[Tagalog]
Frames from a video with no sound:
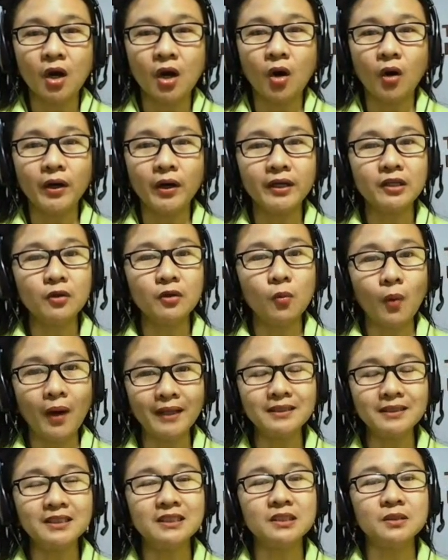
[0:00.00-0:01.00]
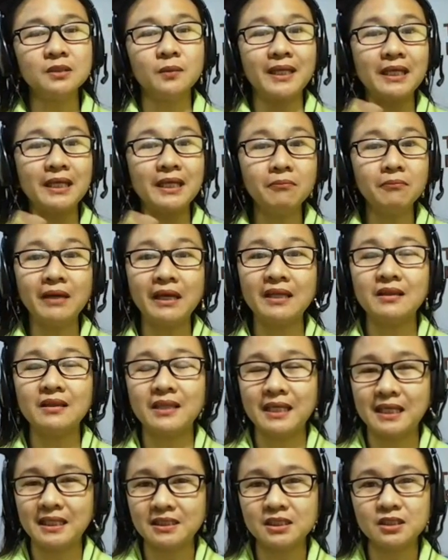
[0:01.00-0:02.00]
or you want to email
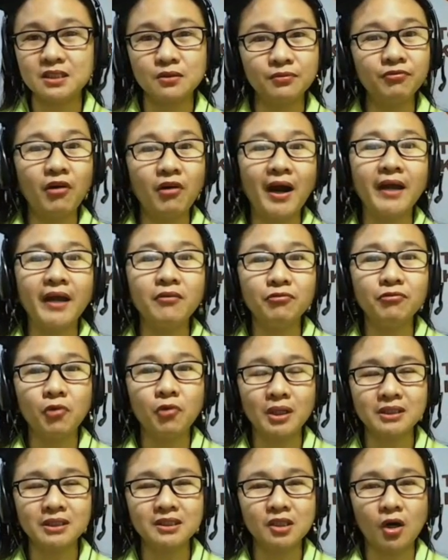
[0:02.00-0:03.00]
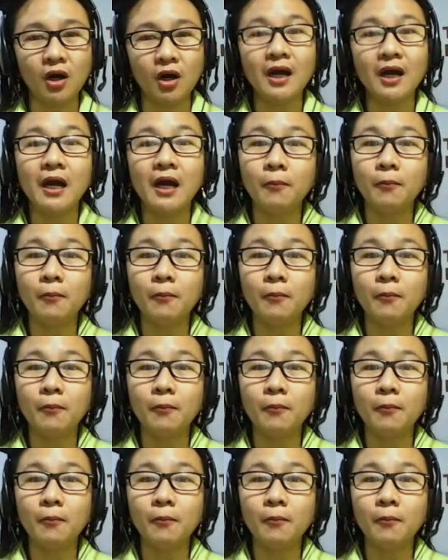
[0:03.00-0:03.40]
it to 51talk,